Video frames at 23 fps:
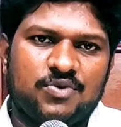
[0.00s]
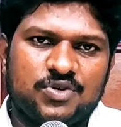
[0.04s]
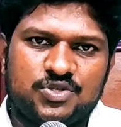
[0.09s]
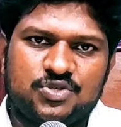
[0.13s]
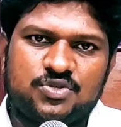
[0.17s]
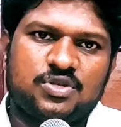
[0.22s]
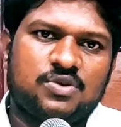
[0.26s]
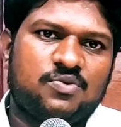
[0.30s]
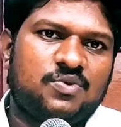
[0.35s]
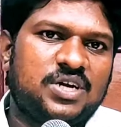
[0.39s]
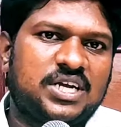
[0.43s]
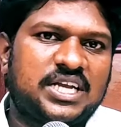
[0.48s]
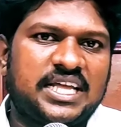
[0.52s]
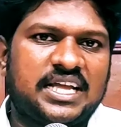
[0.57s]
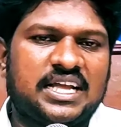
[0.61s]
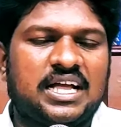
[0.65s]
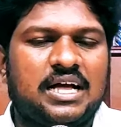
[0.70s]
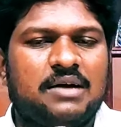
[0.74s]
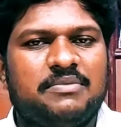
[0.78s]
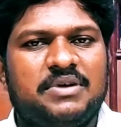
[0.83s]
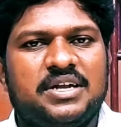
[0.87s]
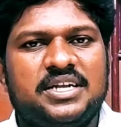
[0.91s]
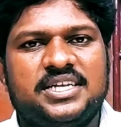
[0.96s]
వస్తూ ఉంటాయి
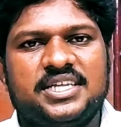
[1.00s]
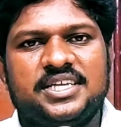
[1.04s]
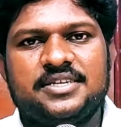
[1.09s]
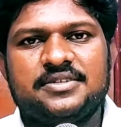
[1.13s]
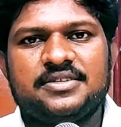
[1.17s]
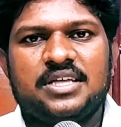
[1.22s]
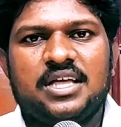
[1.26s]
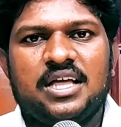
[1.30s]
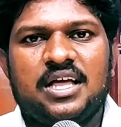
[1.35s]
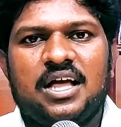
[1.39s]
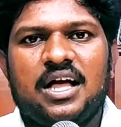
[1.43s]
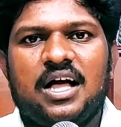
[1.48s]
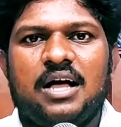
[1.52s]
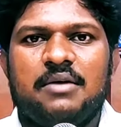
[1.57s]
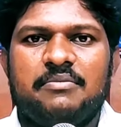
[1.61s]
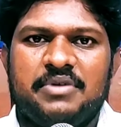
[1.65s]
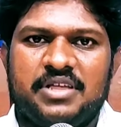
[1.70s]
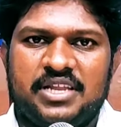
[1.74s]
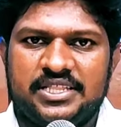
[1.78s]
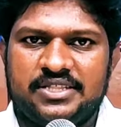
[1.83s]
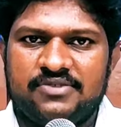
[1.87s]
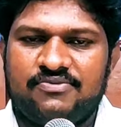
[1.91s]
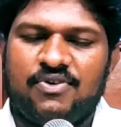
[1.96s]
కాబట్టి
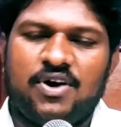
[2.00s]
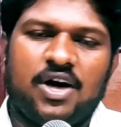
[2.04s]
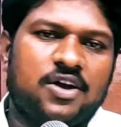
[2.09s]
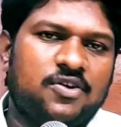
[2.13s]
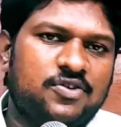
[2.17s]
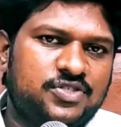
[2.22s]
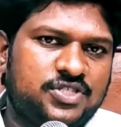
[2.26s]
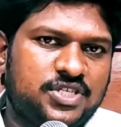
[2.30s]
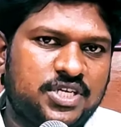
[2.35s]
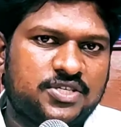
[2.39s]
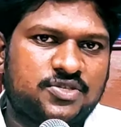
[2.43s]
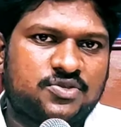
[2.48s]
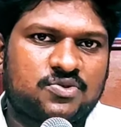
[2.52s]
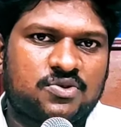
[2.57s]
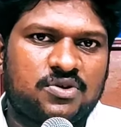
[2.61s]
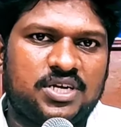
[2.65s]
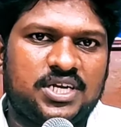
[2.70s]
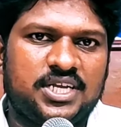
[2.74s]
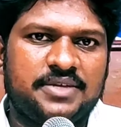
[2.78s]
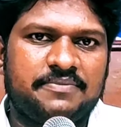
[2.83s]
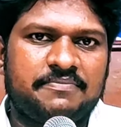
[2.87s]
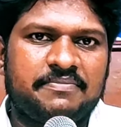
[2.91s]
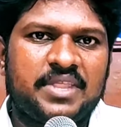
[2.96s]
మీరు ఇది ఫాలో
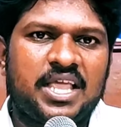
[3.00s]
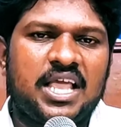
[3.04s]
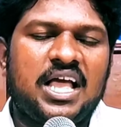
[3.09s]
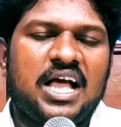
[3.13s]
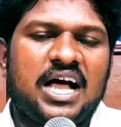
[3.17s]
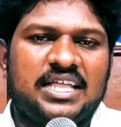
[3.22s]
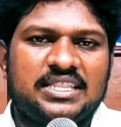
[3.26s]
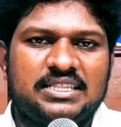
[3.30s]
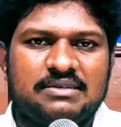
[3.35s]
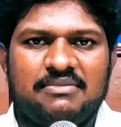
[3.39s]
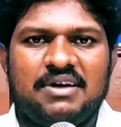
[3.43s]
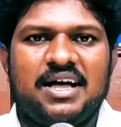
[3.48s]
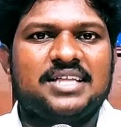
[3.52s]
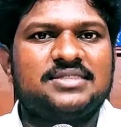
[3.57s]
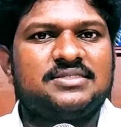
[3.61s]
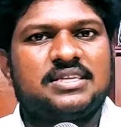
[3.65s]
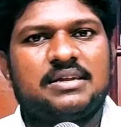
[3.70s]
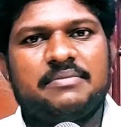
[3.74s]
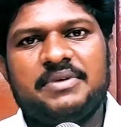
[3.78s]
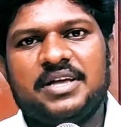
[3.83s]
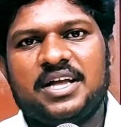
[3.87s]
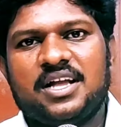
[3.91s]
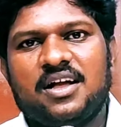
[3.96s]
చేసుకోండి అంత
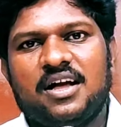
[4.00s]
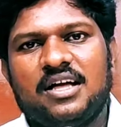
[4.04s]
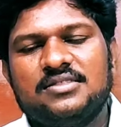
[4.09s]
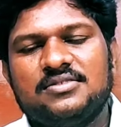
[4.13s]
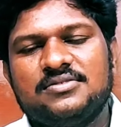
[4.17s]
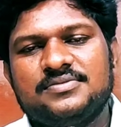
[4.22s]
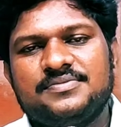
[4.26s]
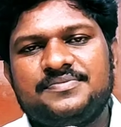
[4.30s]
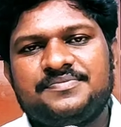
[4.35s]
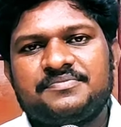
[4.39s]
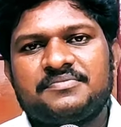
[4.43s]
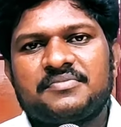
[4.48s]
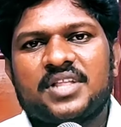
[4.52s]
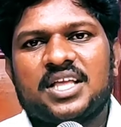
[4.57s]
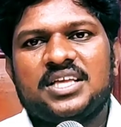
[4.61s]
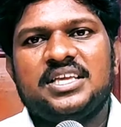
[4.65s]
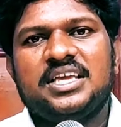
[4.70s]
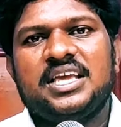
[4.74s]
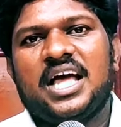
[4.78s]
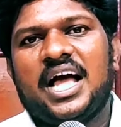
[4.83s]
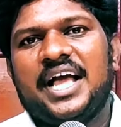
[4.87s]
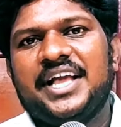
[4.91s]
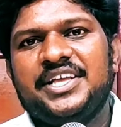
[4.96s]
మాత్రమే కాదు
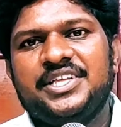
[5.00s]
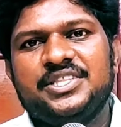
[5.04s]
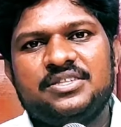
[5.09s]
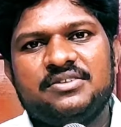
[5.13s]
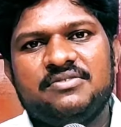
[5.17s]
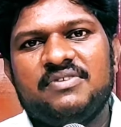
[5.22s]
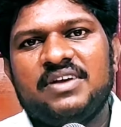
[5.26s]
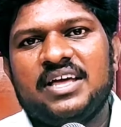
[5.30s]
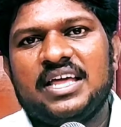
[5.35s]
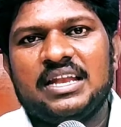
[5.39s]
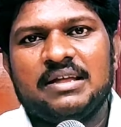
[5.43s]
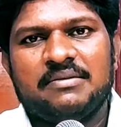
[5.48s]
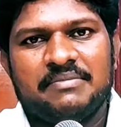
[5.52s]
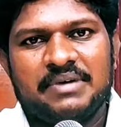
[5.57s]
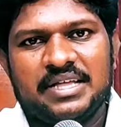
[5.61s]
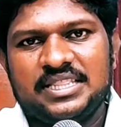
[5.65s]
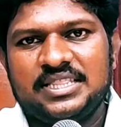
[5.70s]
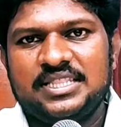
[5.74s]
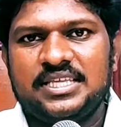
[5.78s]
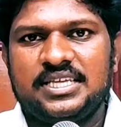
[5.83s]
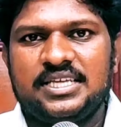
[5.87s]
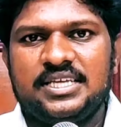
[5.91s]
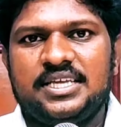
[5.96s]
ఈ ఐదు వేల
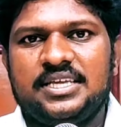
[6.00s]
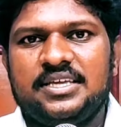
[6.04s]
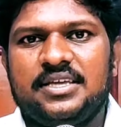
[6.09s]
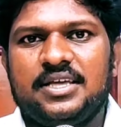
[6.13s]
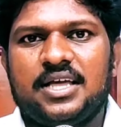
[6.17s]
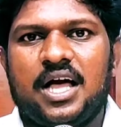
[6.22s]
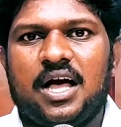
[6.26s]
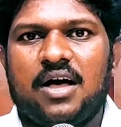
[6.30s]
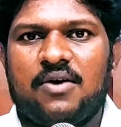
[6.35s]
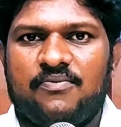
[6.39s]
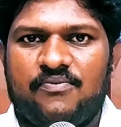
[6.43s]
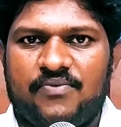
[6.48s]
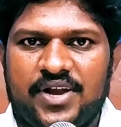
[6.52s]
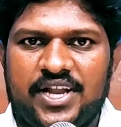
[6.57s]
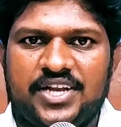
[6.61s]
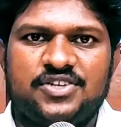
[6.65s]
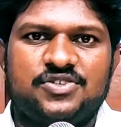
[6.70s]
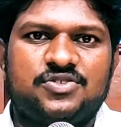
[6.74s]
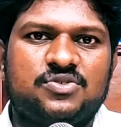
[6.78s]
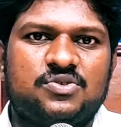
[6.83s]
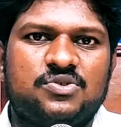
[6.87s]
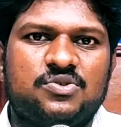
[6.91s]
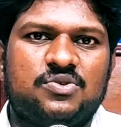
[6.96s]
మంది ఆ
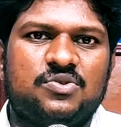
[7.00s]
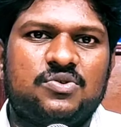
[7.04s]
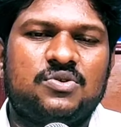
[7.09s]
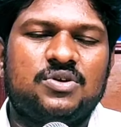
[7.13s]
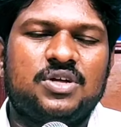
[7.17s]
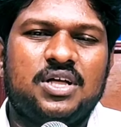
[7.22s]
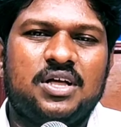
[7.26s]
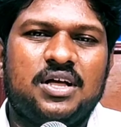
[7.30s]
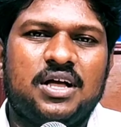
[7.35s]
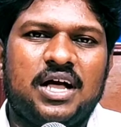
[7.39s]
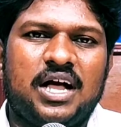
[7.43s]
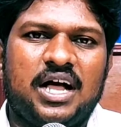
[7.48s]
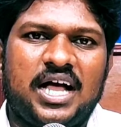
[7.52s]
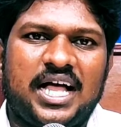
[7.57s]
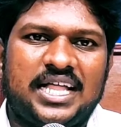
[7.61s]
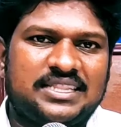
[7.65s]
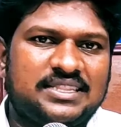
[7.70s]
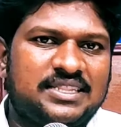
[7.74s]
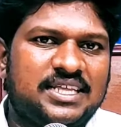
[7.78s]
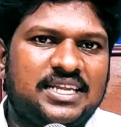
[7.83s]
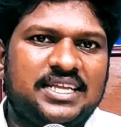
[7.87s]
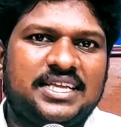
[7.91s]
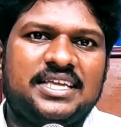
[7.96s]
ఫ్రెండ్స్
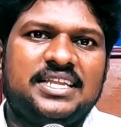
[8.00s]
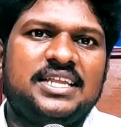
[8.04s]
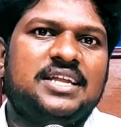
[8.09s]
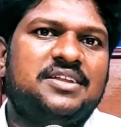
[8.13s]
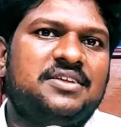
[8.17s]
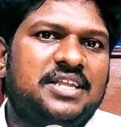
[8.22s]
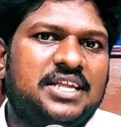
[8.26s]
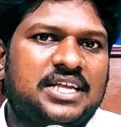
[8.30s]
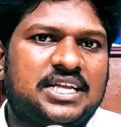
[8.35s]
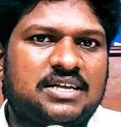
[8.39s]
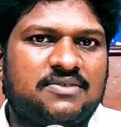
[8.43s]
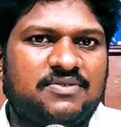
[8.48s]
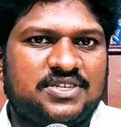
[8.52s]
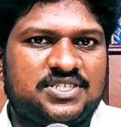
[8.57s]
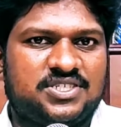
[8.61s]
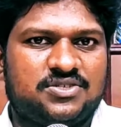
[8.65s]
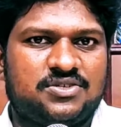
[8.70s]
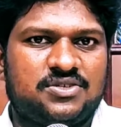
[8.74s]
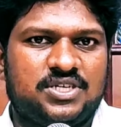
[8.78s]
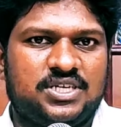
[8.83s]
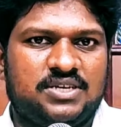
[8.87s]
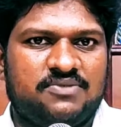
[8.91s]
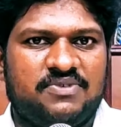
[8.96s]
అందరికీ నేను
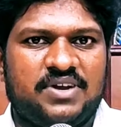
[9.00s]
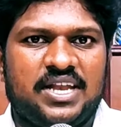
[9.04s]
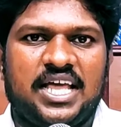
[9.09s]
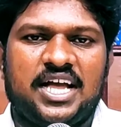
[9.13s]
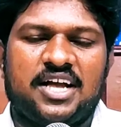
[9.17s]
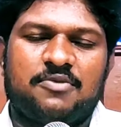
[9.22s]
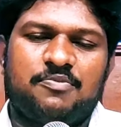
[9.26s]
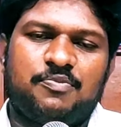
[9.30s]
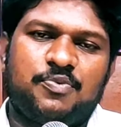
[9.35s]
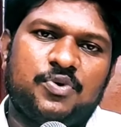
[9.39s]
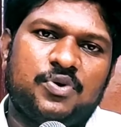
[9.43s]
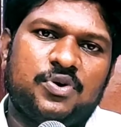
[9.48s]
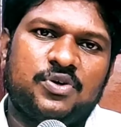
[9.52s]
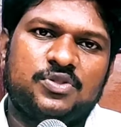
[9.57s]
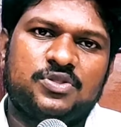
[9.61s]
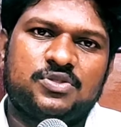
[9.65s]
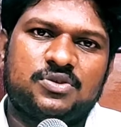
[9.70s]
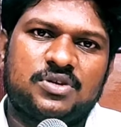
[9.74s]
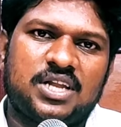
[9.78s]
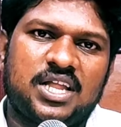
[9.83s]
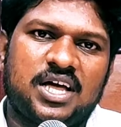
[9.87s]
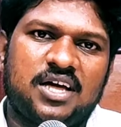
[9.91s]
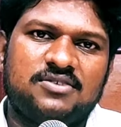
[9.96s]
రిక్వెస్ట్
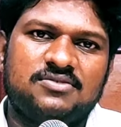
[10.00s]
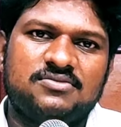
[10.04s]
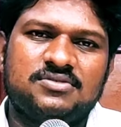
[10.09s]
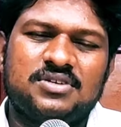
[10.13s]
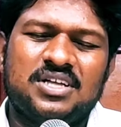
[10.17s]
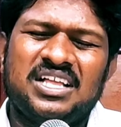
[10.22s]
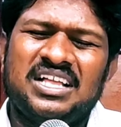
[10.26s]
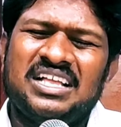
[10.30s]
ఇవ్వలేకపోతున్నాను